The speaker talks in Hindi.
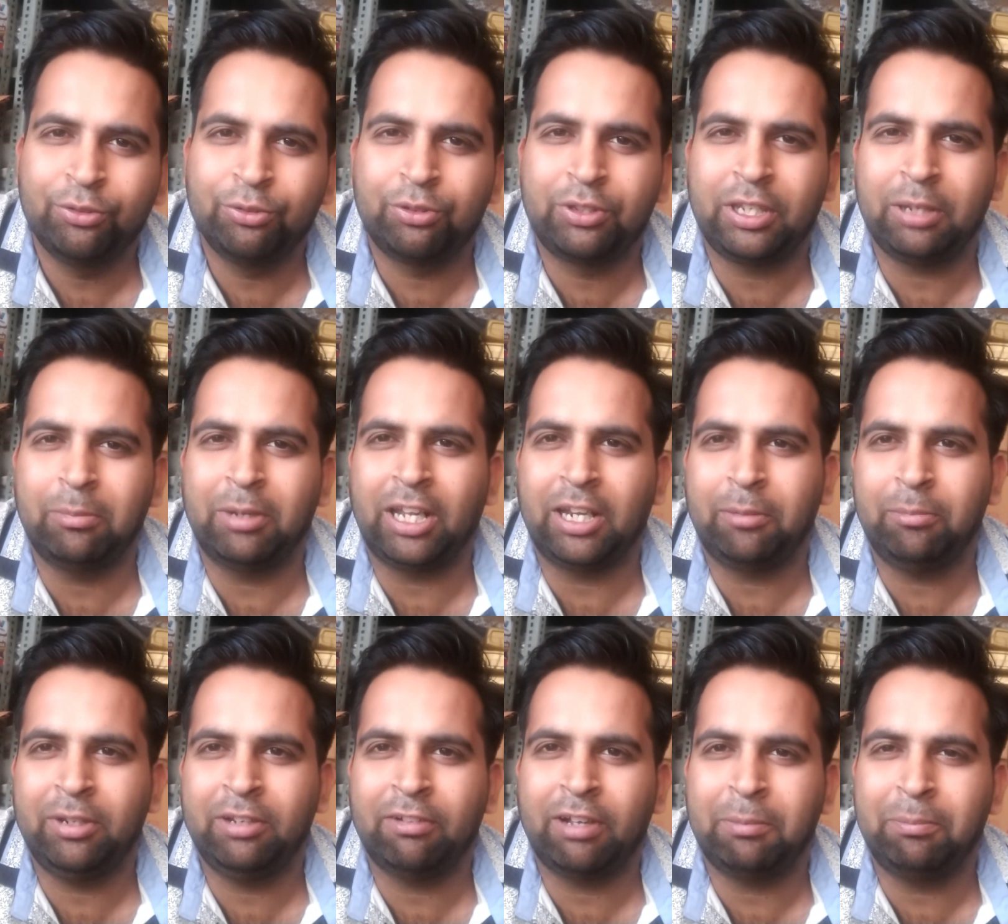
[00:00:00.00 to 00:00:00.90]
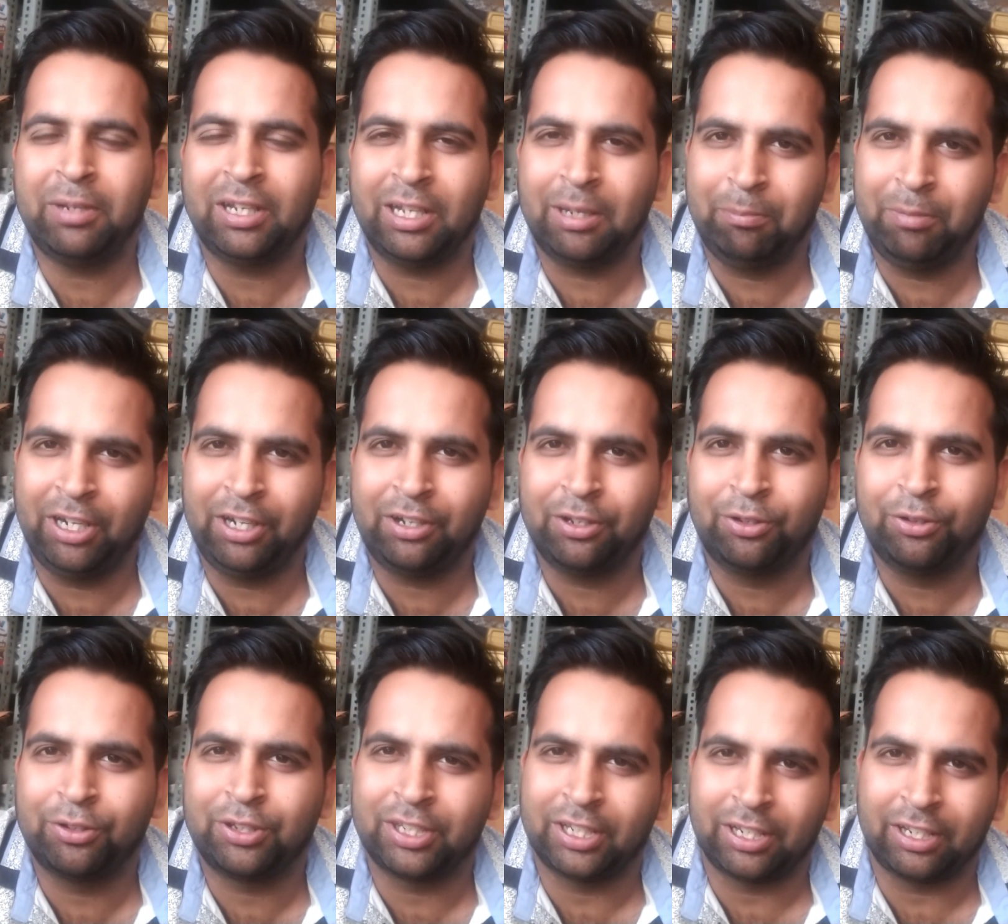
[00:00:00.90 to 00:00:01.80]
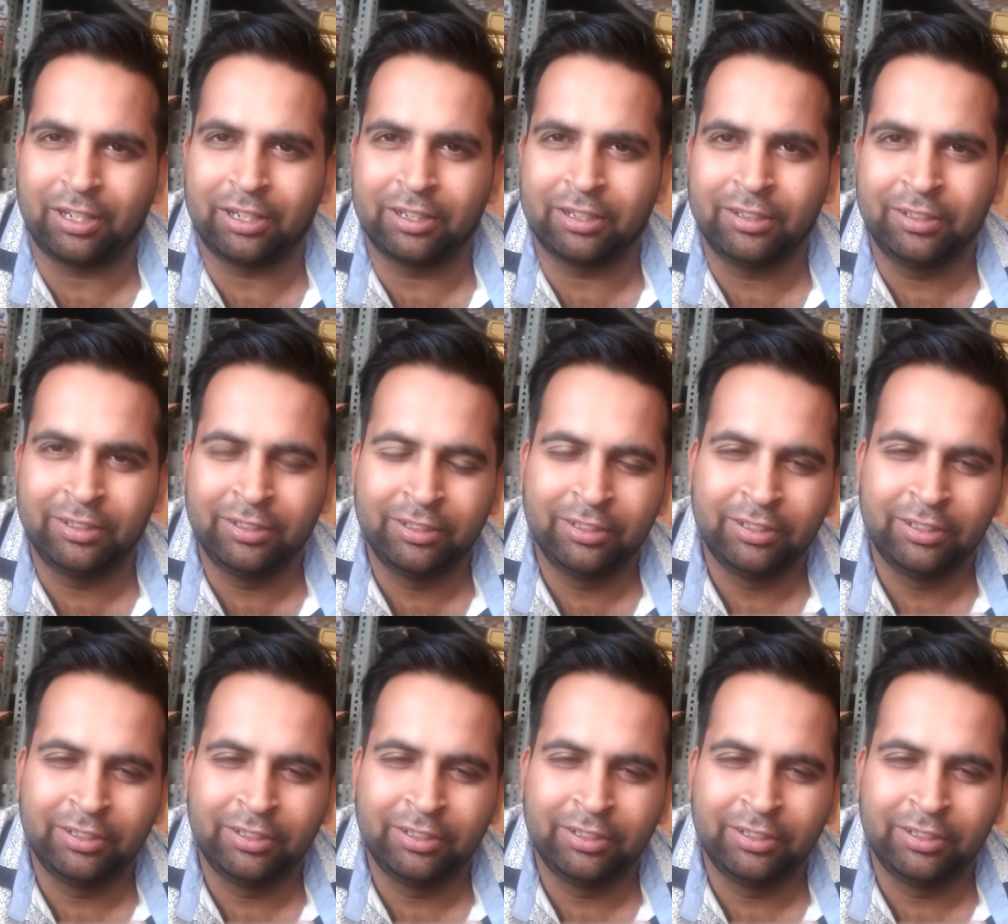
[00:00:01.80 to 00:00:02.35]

उसके बारे में वहाँ पे अपडेट होता रहेगा